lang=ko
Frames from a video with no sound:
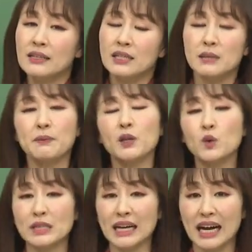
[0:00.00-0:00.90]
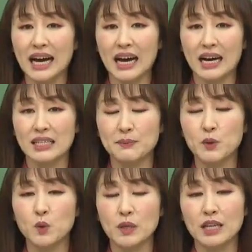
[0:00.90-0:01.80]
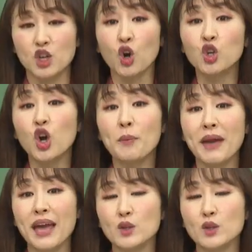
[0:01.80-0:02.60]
스피노자가, 스피노자가 정념에